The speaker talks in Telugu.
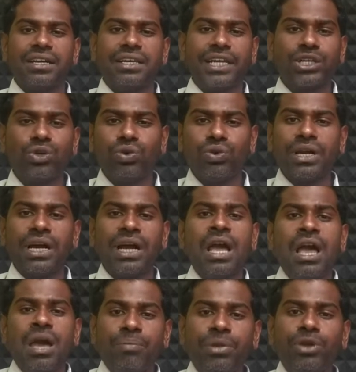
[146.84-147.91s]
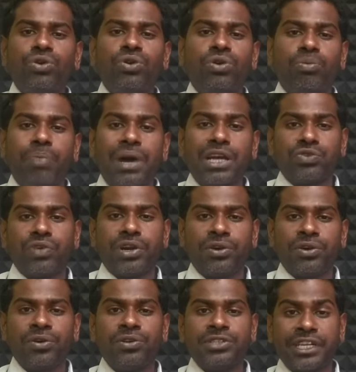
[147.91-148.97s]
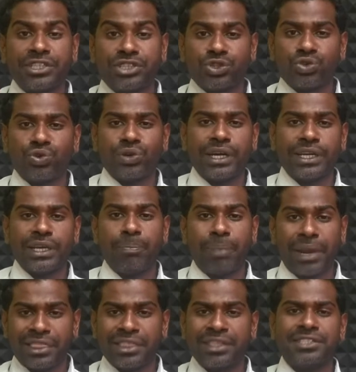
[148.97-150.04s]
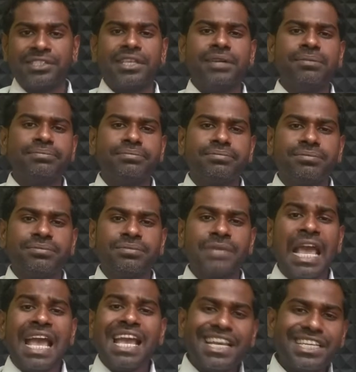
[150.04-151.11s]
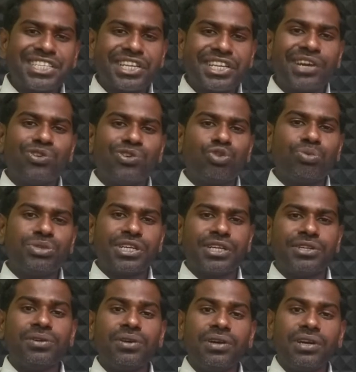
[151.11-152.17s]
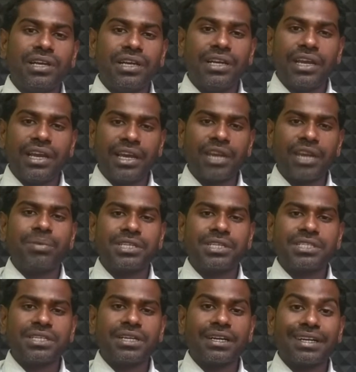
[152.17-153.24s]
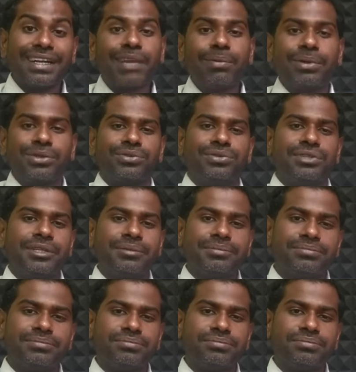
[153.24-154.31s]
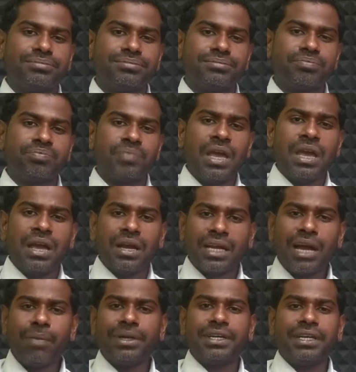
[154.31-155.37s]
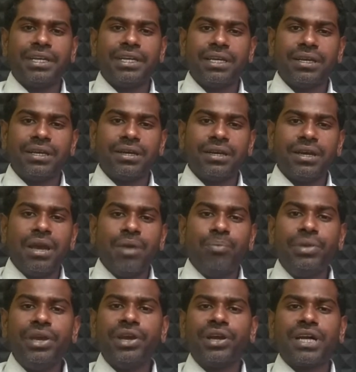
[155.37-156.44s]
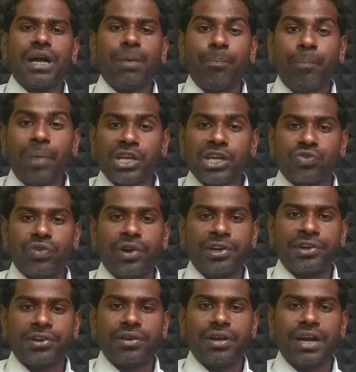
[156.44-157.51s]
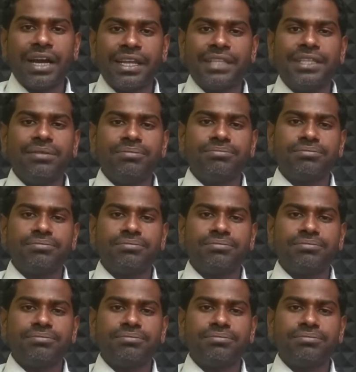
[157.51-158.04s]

ఎక్కువగా మీరు పాస్వర్డ్ను సెట్ చేసుకోవడానికి ప్రయత్నిస్తే ఈ స్క్రీన్లో చూపించినట్టు ఎర్రర్ మెసేజ్ కనబడుతుంది కాబట్టి మీ యొక్క పాస్వర్డ్ అనేది